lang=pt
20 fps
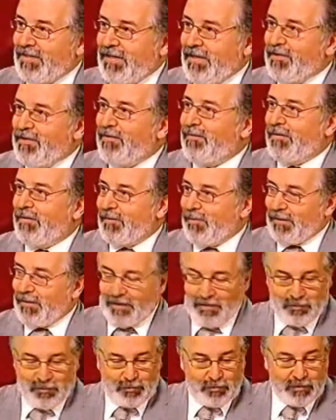uma das grandes
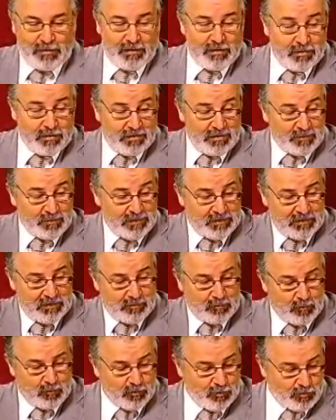dificuldades portuguesas,
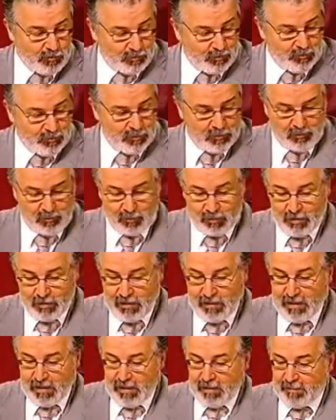temos aqui um conjunto de
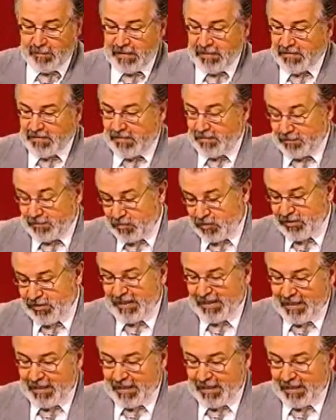pessoas que parecem uhum.